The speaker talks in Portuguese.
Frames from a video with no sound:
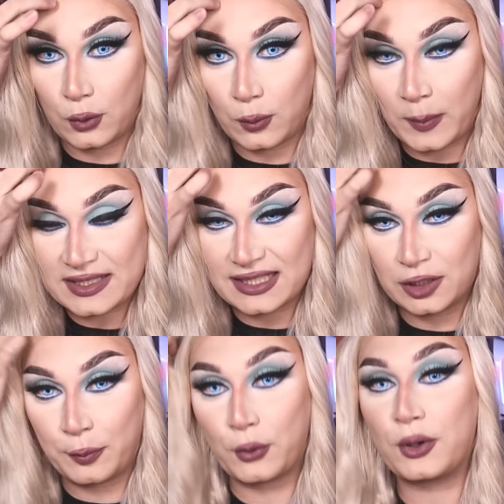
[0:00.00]
Ou é
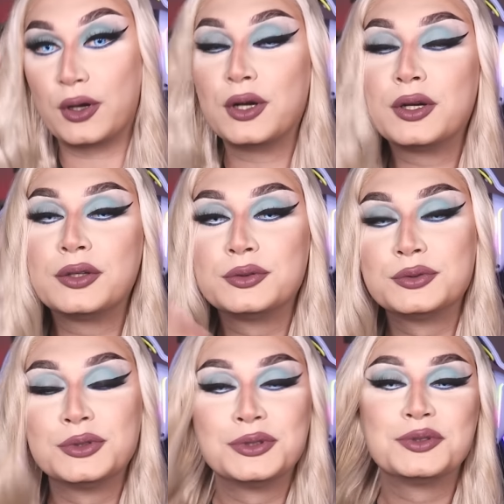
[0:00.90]
passando por... Né?
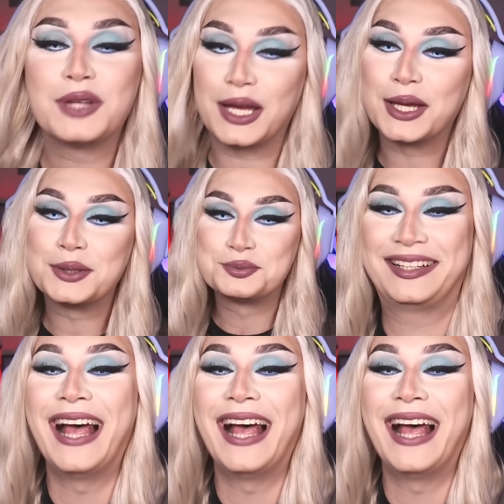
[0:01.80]
É. é.